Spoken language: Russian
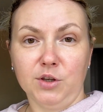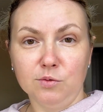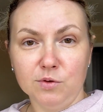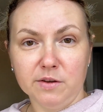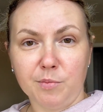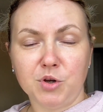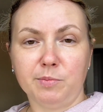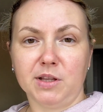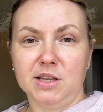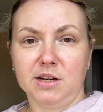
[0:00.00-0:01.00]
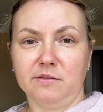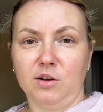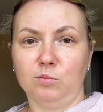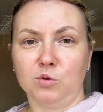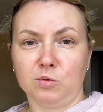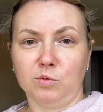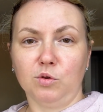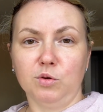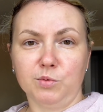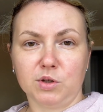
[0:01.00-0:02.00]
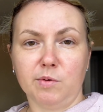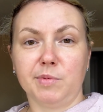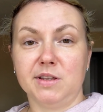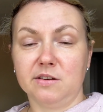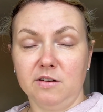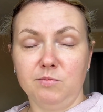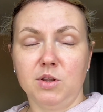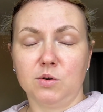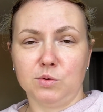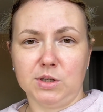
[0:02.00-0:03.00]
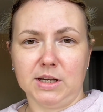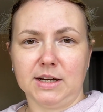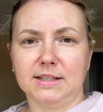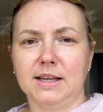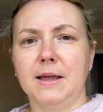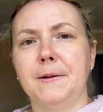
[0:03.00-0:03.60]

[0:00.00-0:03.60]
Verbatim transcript: в июне, вообще планировали, у мужа будет отпуск, мы планировали в Беларусь ехать.